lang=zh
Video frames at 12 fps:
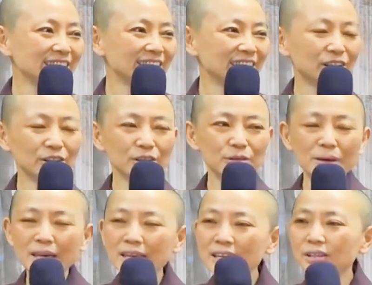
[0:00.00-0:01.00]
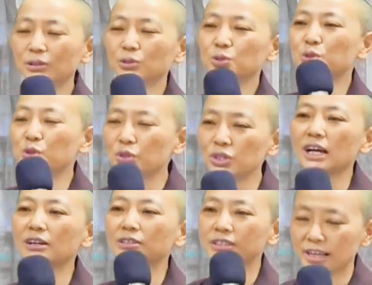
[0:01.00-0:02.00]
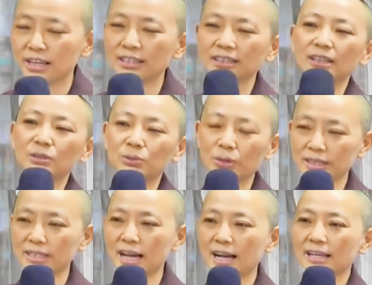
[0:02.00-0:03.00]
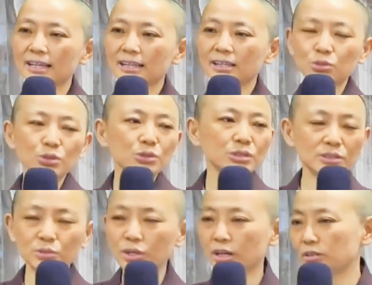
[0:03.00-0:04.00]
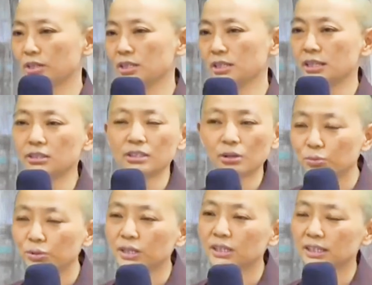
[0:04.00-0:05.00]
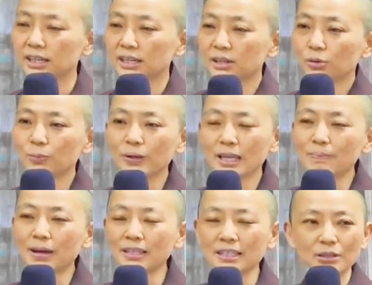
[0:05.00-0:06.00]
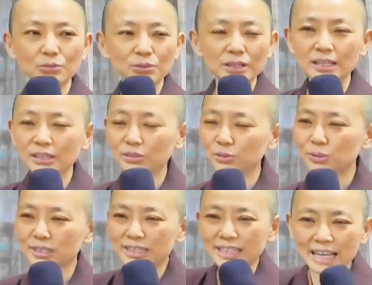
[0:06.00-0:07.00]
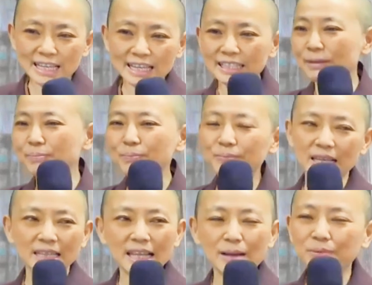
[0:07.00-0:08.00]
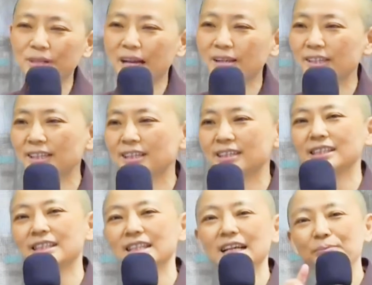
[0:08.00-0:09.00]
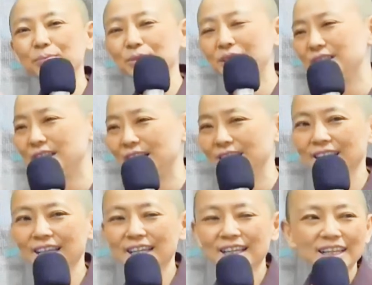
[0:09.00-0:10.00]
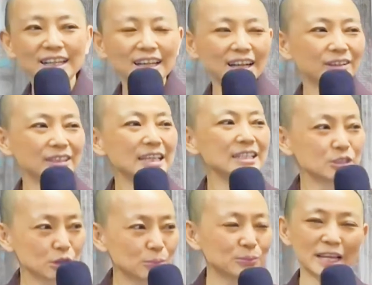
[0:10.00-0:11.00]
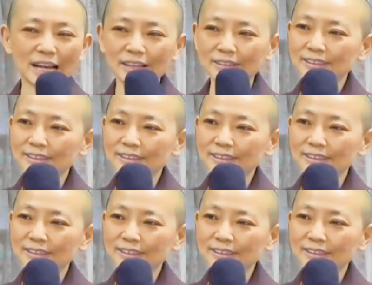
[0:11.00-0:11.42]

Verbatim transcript: 好，没有需要忍的对象。就是最高境界，叫忍无可忍。我们一般的忍无可忍，说我再也忍忍耐不了你的，其实那个不是忍，好，那是受不了，